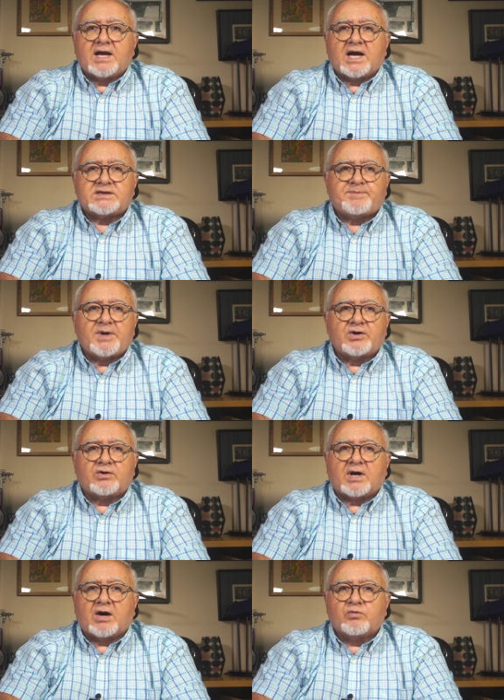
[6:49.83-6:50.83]

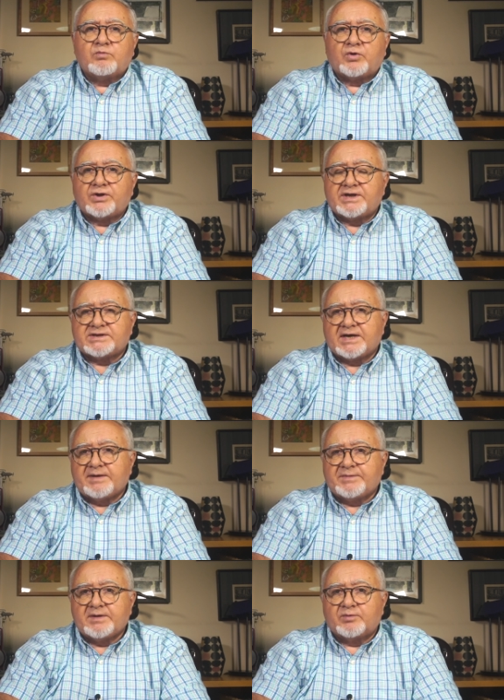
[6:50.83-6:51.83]
aspiró a un modo
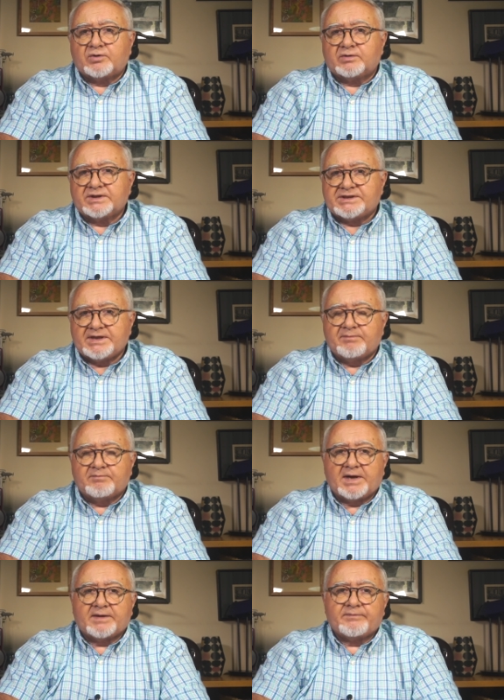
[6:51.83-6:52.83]
descriptivo
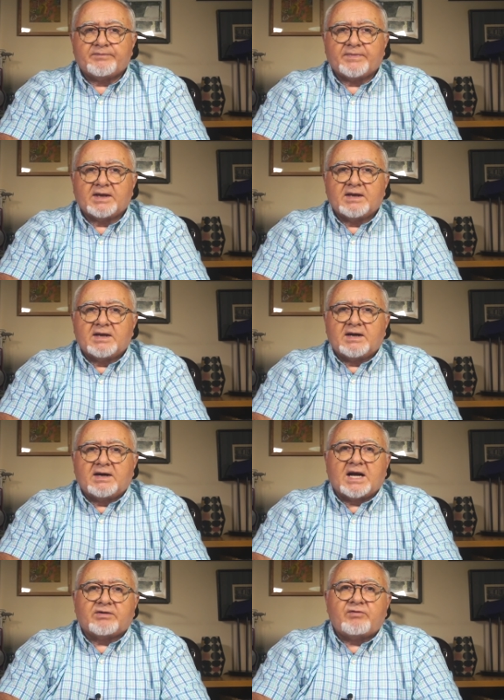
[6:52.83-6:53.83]
simple.
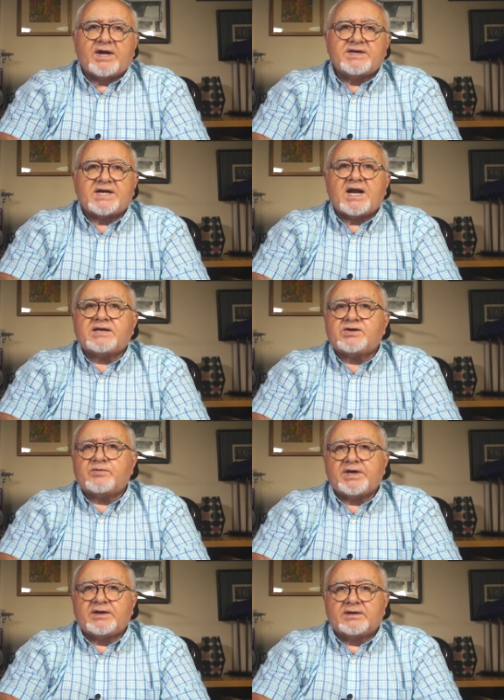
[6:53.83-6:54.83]
La Gray's
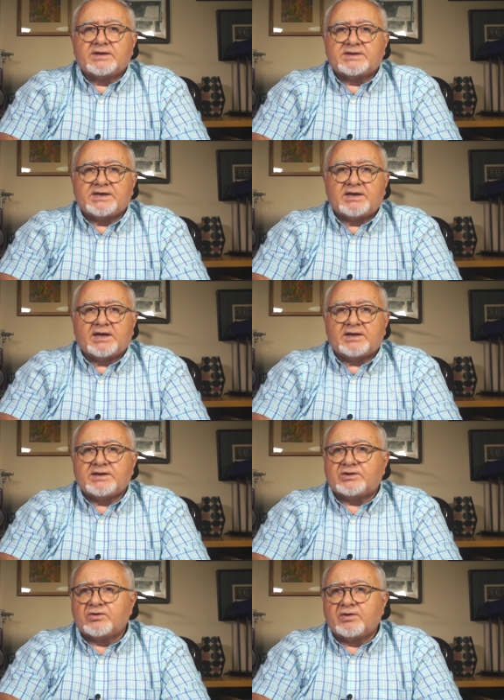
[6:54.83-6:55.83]
Anatomy se
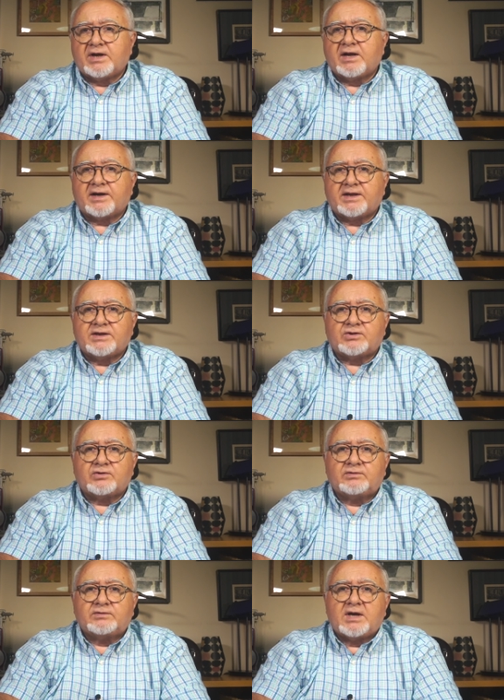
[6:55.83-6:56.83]
editó y
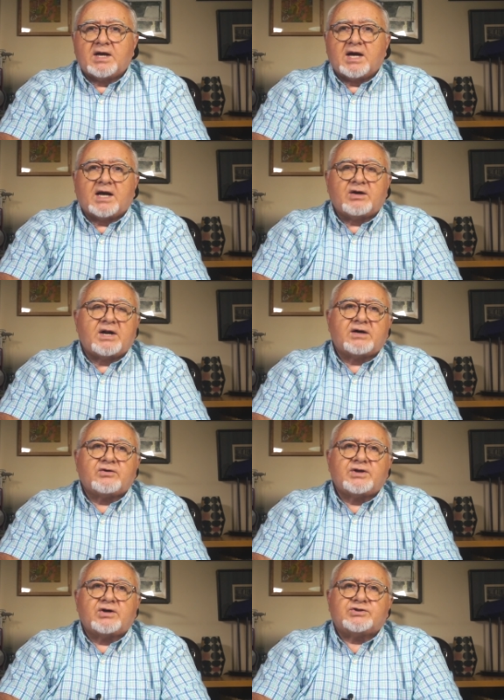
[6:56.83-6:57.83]
reeditó a lo
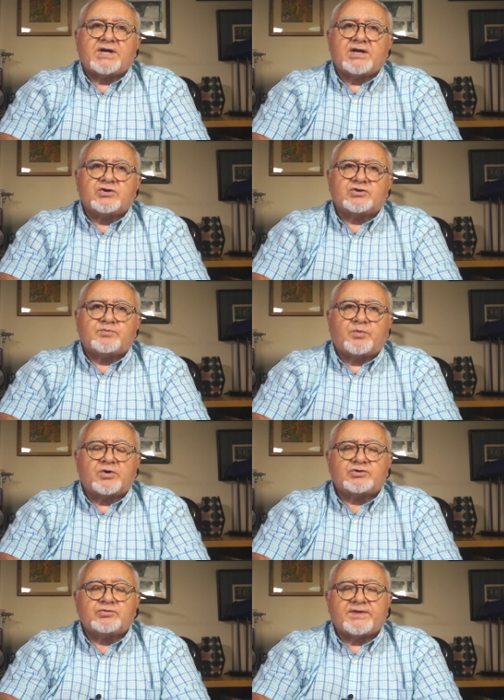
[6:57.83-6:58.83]
largo de los años
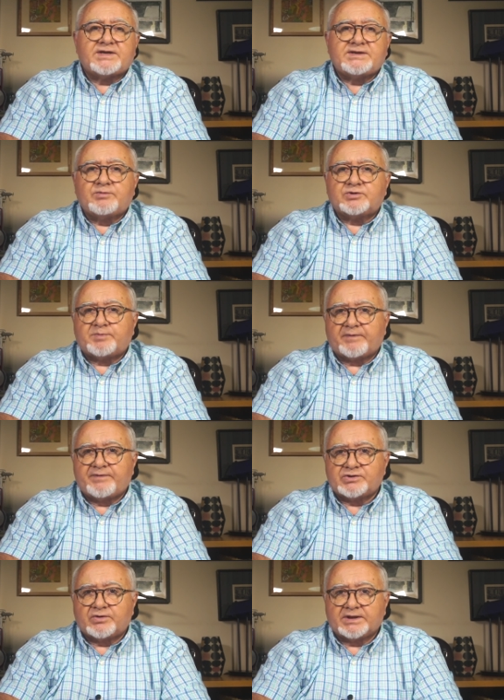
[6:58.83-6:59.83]
por sucesivos
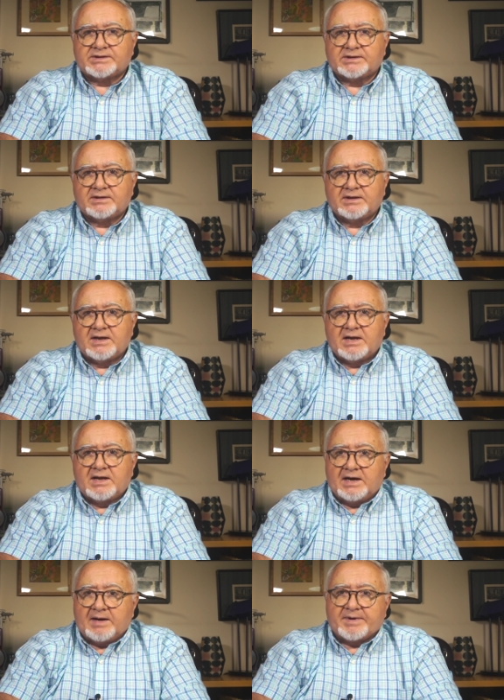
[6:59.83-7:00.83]
profesores.
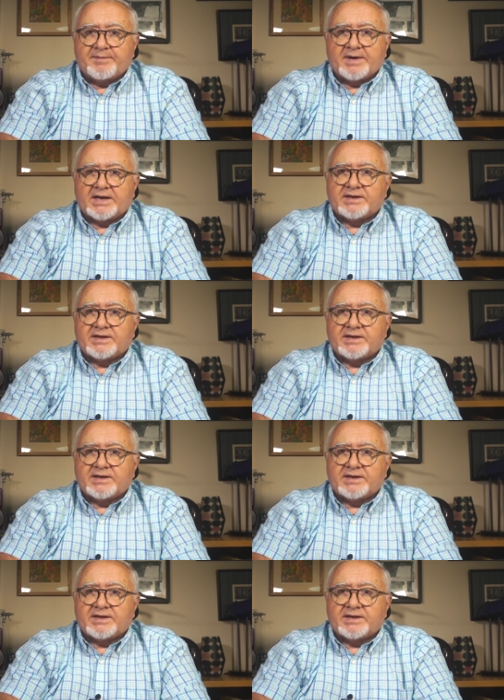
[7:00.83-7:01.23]
La primera